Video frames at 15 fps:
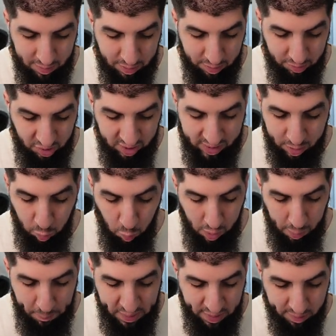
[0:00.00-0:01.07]
J'ai été trop
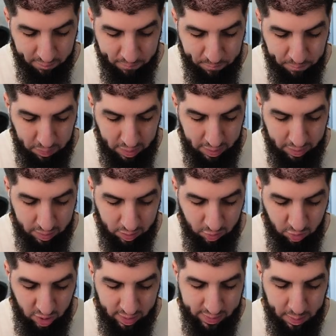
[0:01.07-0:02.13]
rapide.
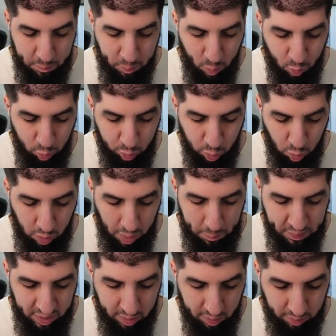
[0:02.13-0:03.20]
J'ai été beaucoup trop
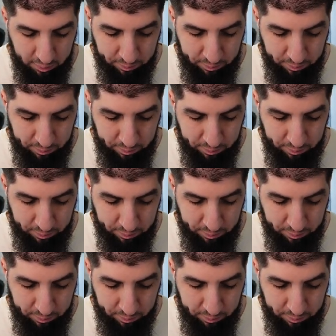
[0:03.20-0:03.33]
rapide.